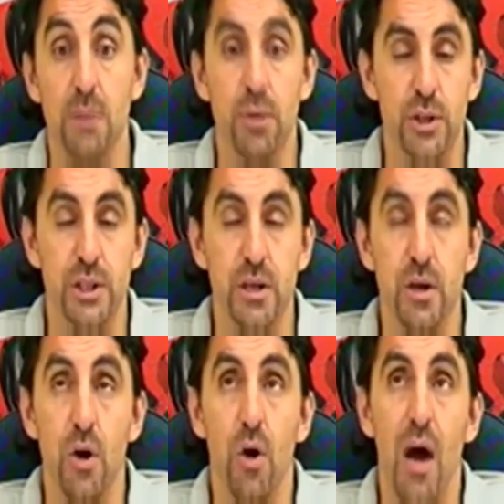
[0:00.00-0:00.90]
Poxa,
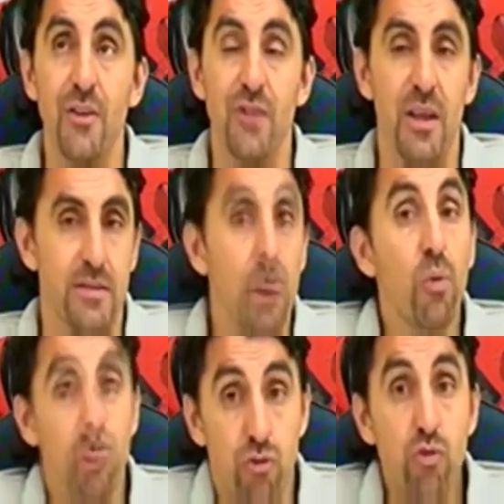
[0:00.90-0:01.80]
a
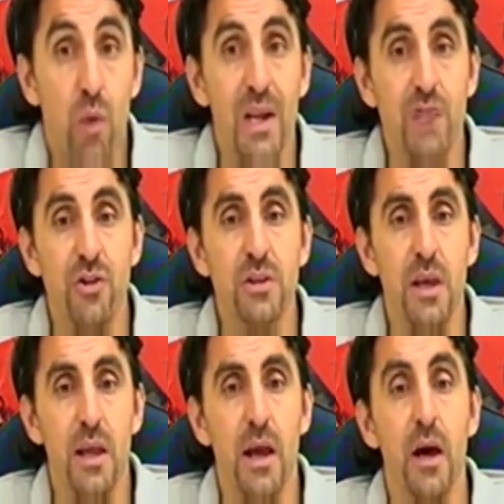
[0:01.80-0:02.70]
direção continua na
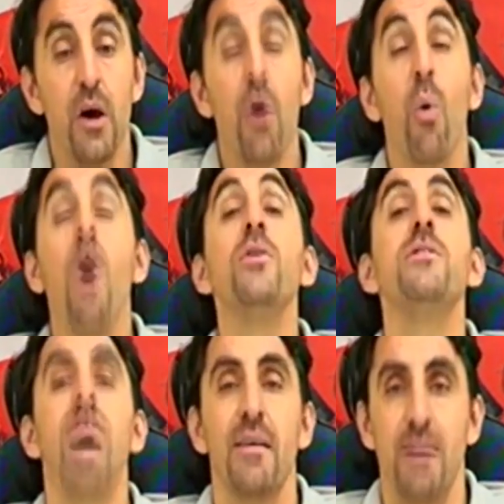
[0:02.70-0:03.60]
dianteira. Qual
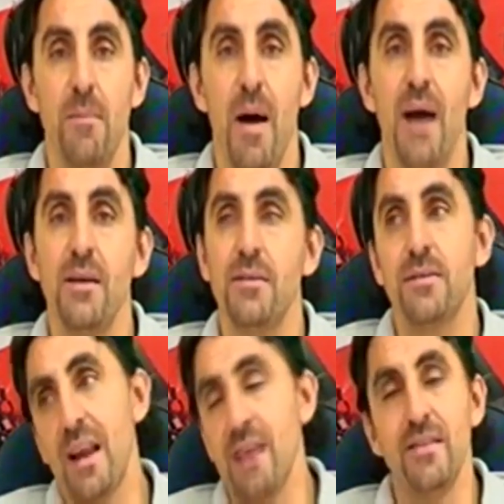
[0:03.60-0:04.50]
desgasta mais?
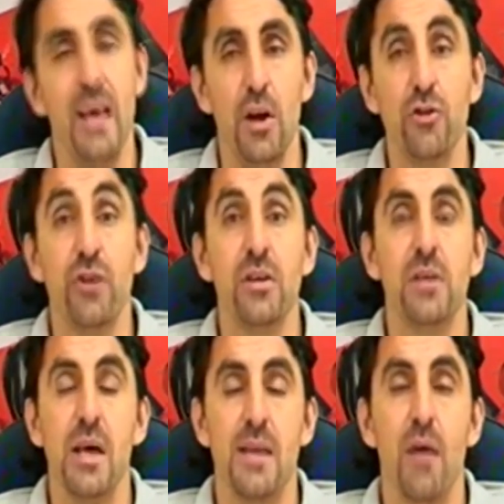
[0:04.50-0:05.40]
Traseira ou
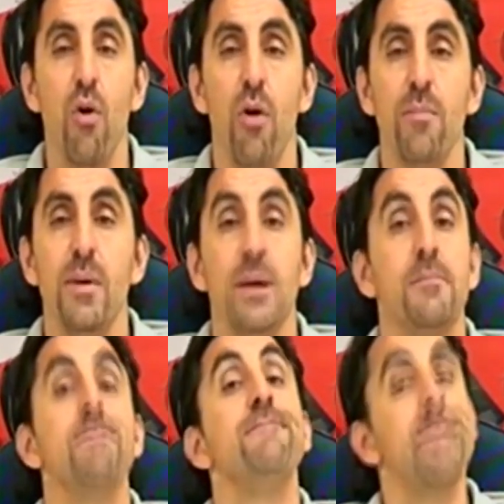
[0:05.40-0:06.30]
dianteira da Kombi?
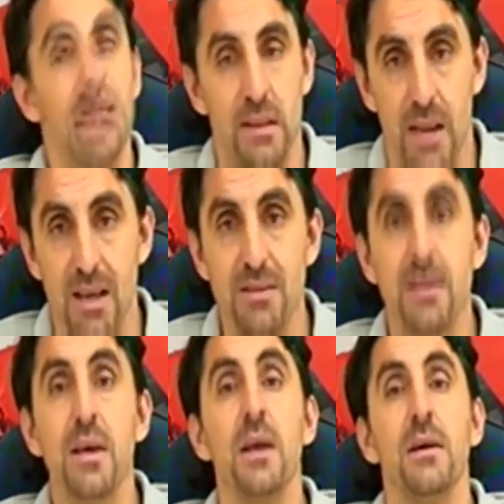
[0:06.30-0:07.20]

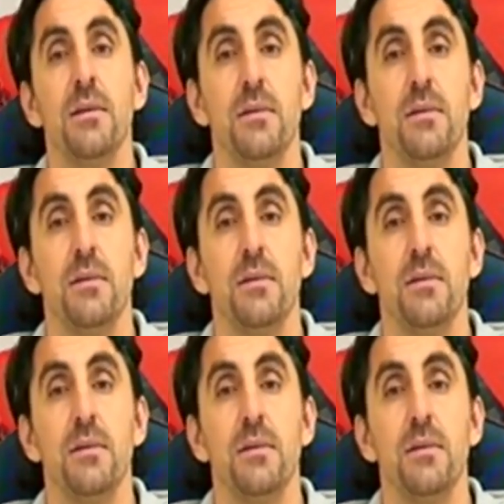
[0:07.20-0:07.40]
Traseira.